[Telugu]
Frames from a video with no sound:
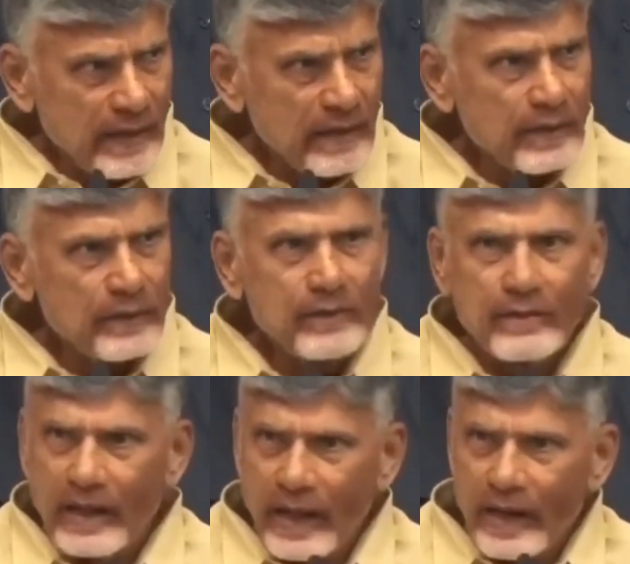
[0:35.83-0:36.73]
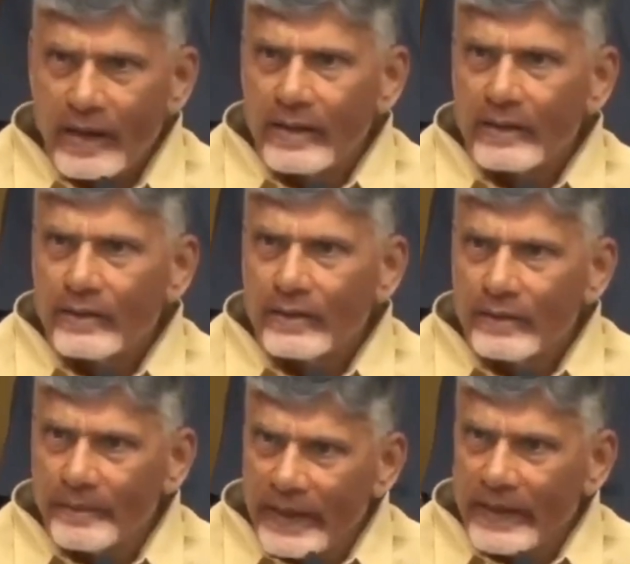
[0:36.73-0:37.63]
శాండు ల్యాండు
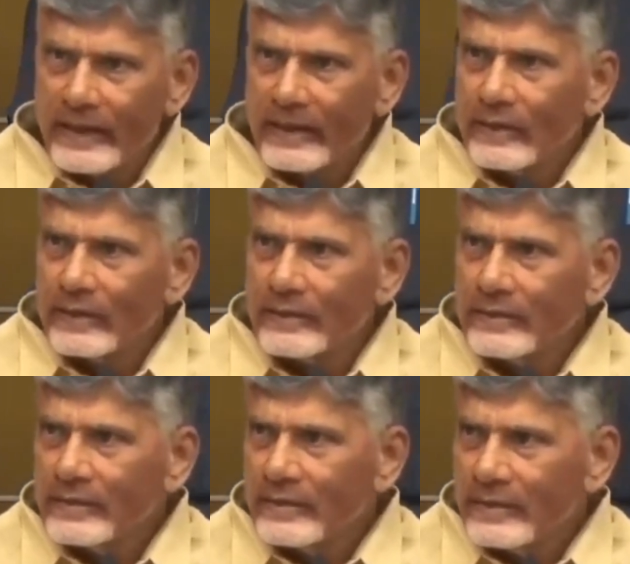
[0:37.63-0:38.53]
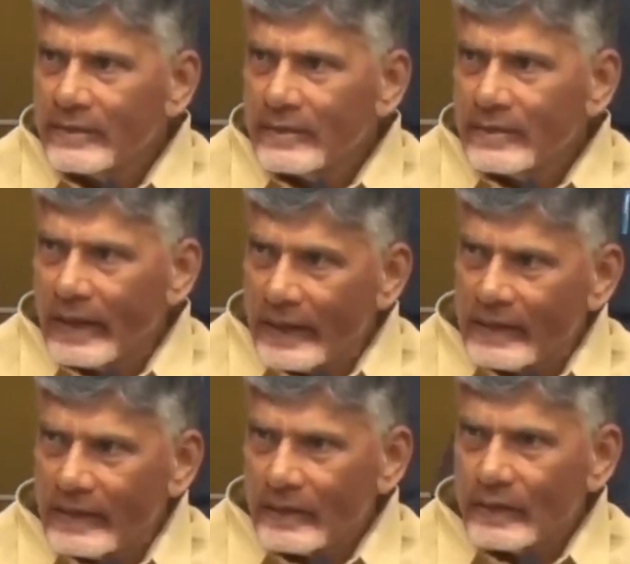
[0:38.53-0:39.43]
మైను
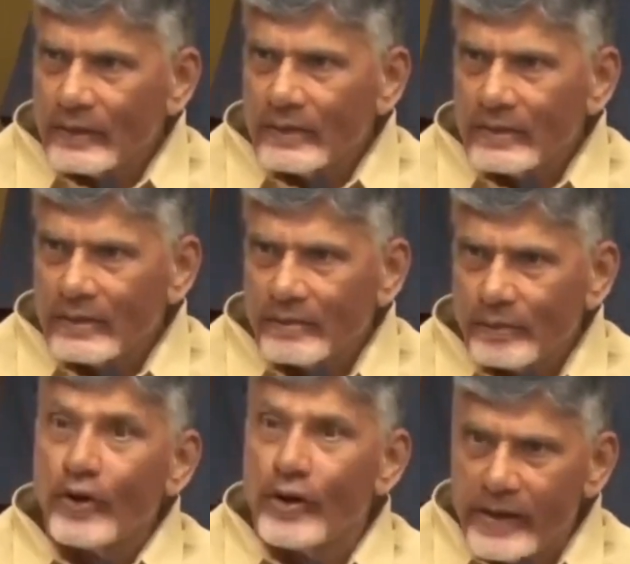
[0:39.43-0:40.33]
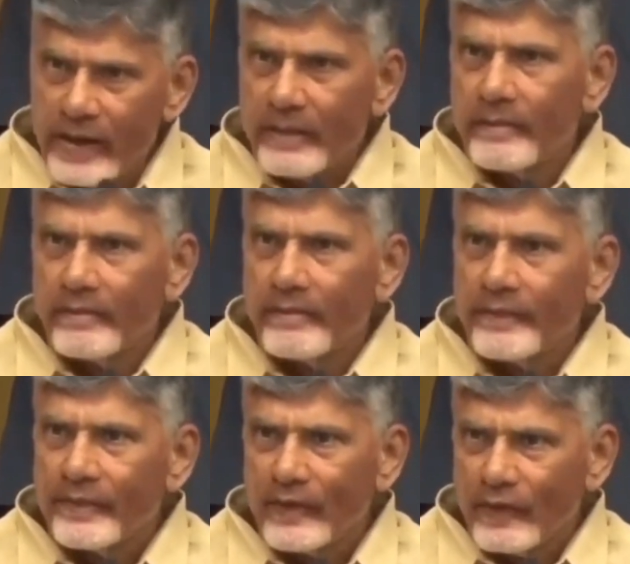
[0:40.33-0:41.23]
లిక్కరు బోల్డన్ని
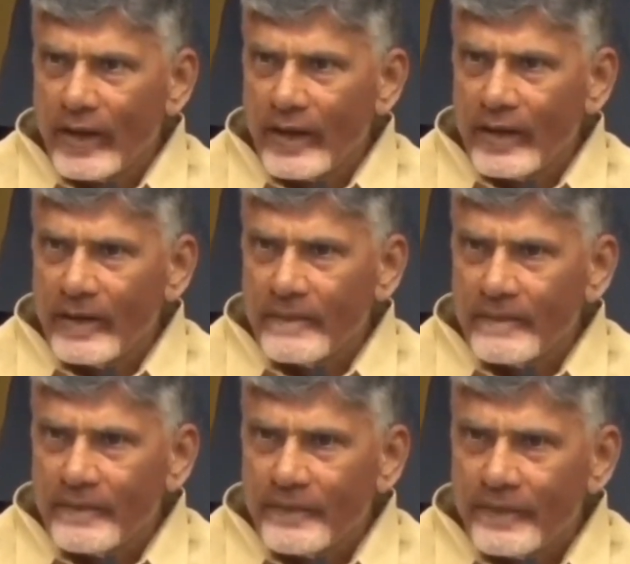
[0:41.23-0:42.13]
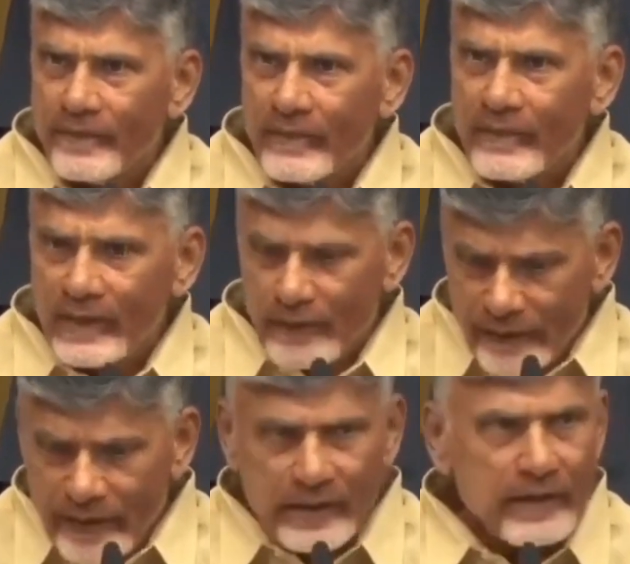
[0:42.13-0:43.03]
ఉన్నాయి
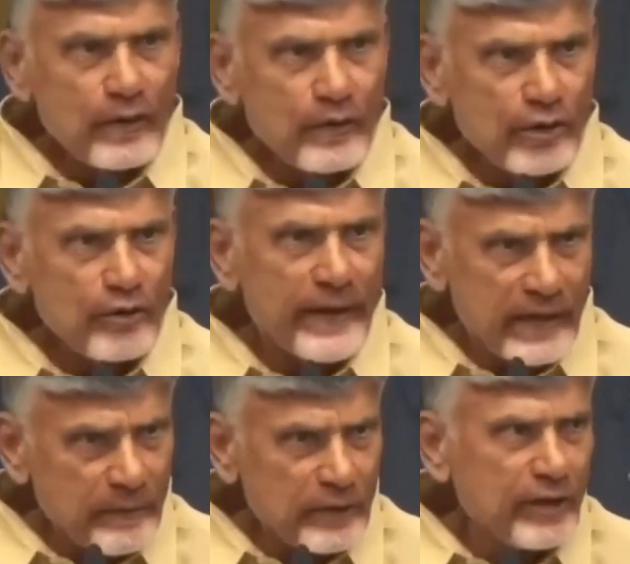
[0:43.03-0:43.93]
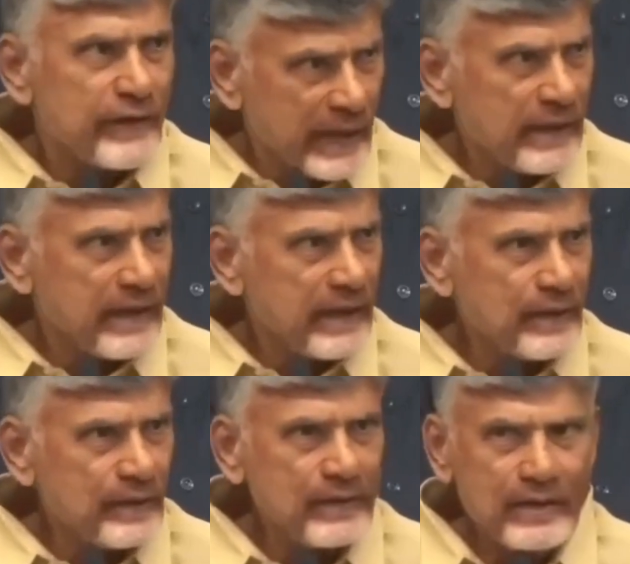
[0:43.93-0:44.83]
ఇవన్నీ కొట్టు నువ్వు ఎక్కడ పోతావు నీకే
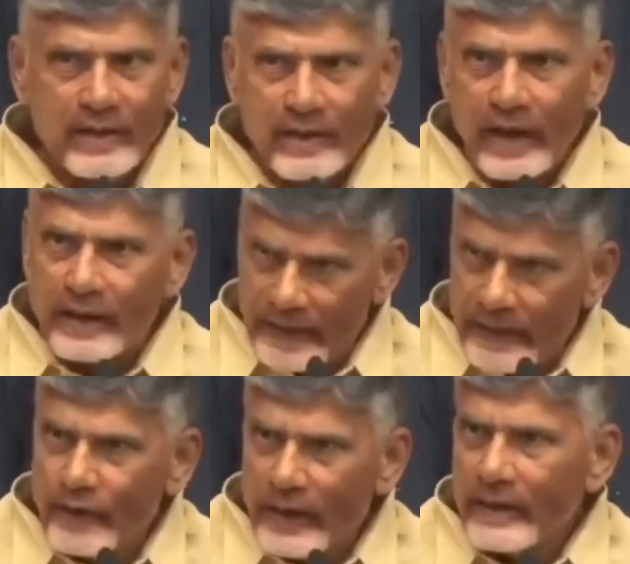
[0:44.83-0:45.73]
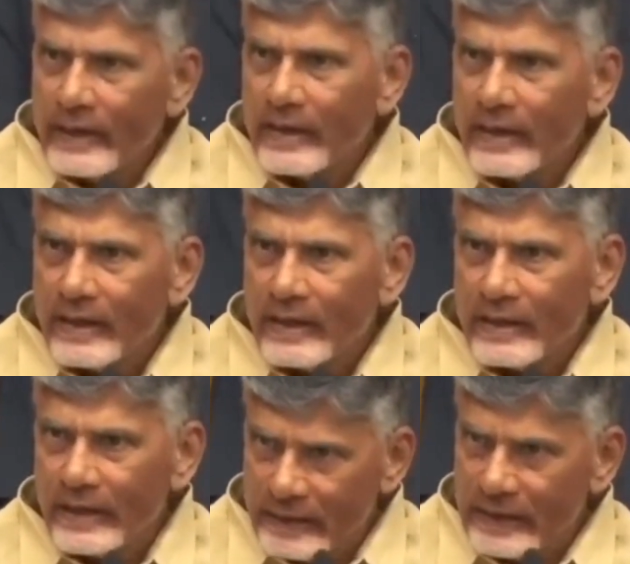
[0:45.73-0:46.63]
తెలియదు అక్కడ ఏమున్నాయి
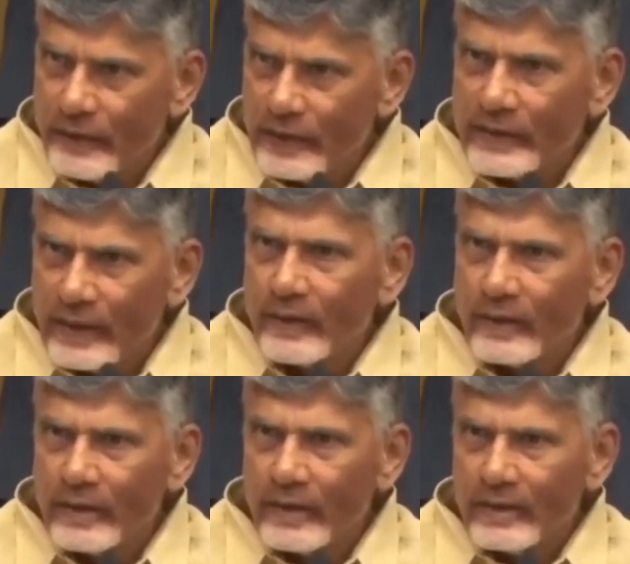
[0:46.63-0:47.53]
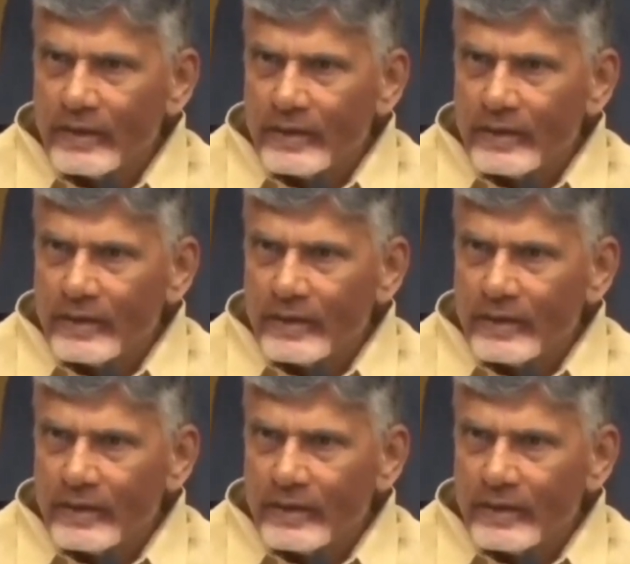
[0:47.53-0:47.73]
ఎతికావు ఎతికావు